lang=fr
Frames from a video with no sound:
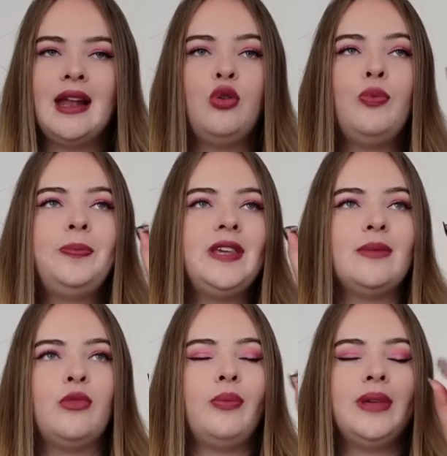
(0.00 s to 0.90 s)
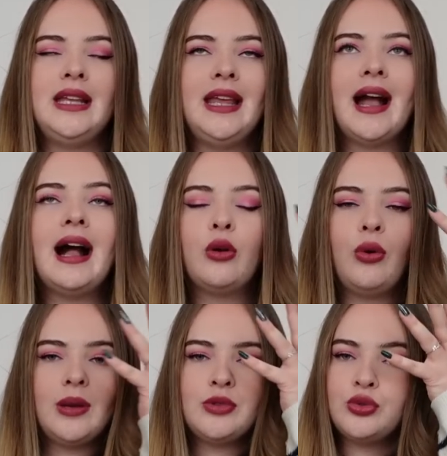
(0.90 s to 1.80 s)
le pigment, mais il est
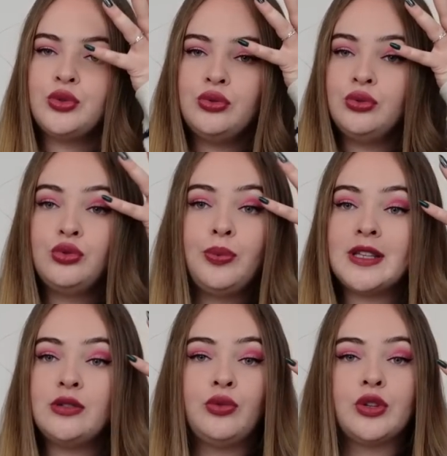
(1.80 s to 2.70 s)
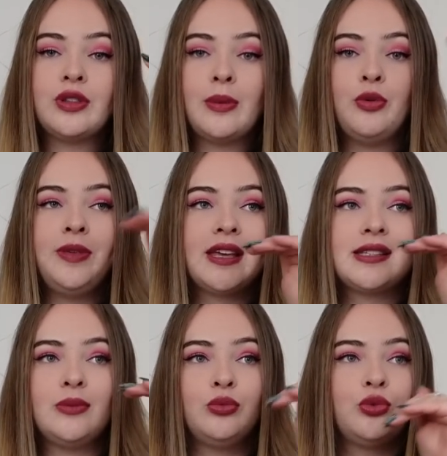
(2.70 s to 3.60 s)
incroyable. Alors, tu, passes une fois sur ta paupière,
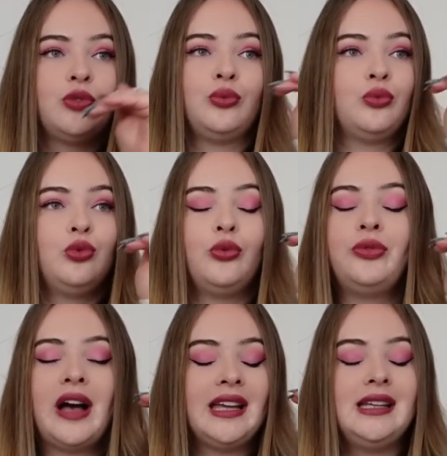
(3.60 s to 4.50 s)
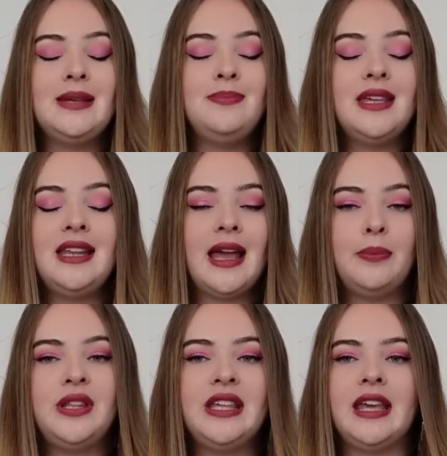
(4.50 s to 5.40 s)
c'est bon, ton, ton fard, il est mis, il est
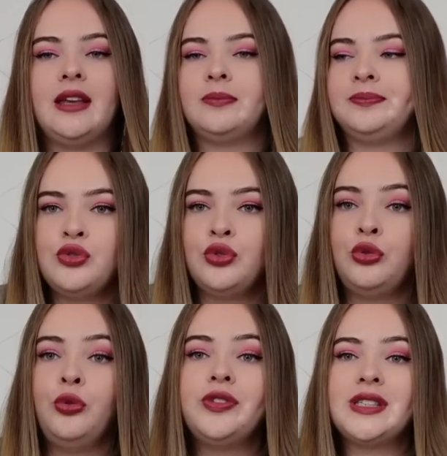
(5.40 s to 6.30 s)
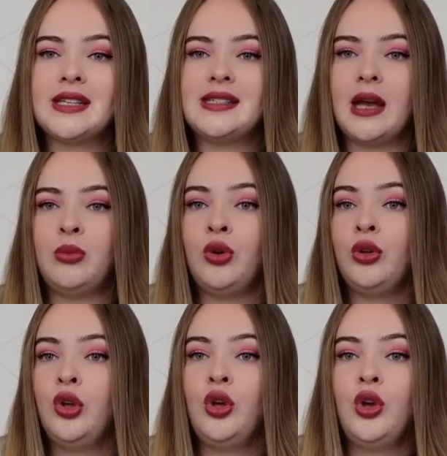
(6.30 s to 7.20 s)
appliqué. Je trouve
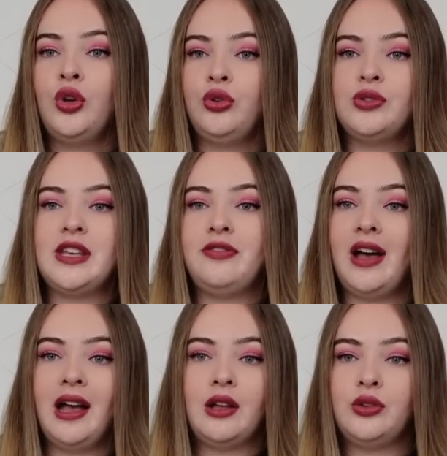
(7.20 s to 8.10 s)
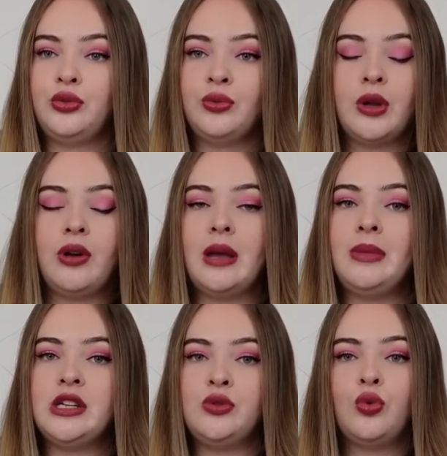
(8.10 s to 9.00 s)
sincèrement que ces phares sont
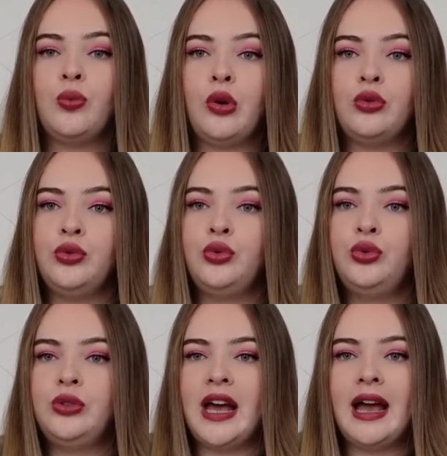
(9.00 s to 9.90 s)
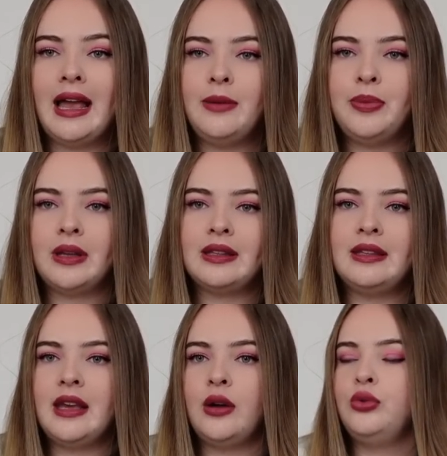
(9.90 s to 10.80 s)
incroyables et je comprends du coup toute la hype
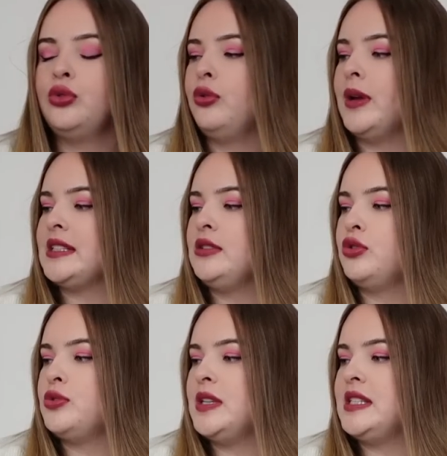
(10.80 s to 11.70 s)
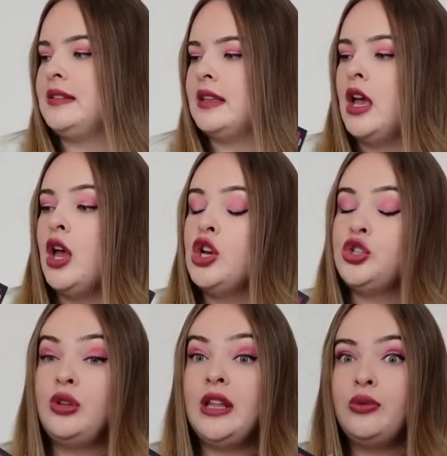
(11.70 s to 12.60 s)
qu'il y a autour de Martin Cosmetics.
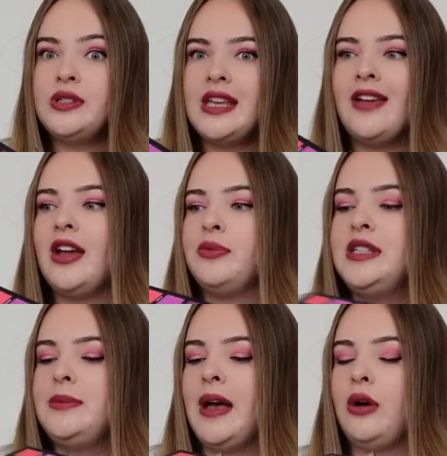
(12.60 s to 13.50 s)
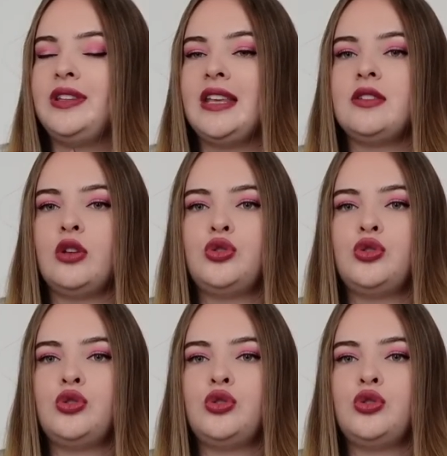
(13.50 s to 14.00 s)
Je tenais aussi à faire une petite parenthèse